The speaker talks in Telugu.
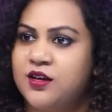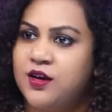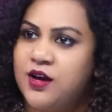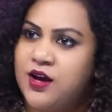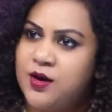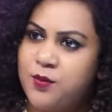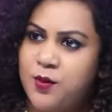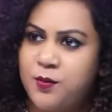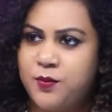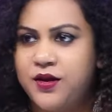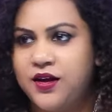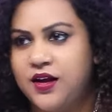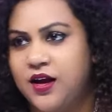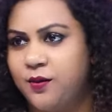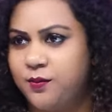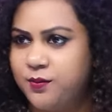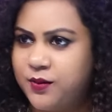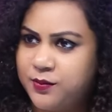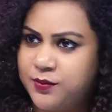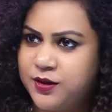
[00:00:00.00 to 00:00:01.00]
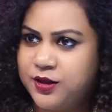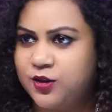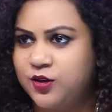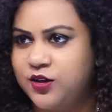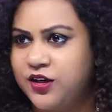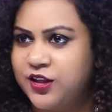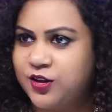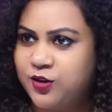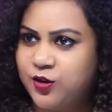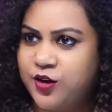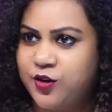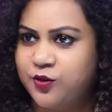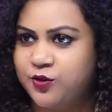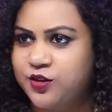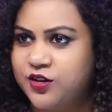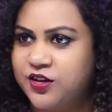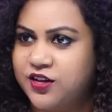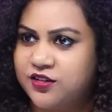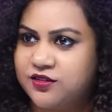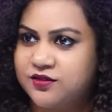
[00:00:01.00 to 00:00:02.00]
ఆ మమ్మీ అమ్మ మీతో నీతోనే
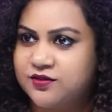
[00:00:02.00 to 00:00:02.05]
ఉంటుంది అమ్మ